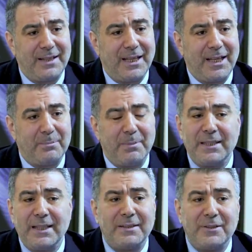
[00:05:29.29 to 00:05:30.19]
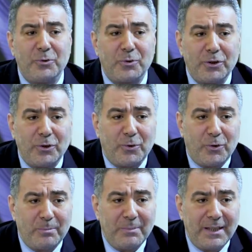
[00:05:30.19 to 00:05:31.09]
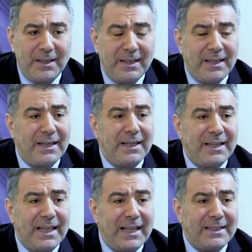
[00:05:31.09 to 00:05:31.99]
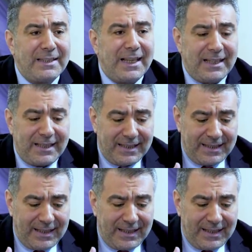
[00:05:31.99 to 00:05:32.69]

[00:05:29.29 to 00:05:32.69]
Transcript: أبداً. من الذي يقنعهم؟ العلم لأن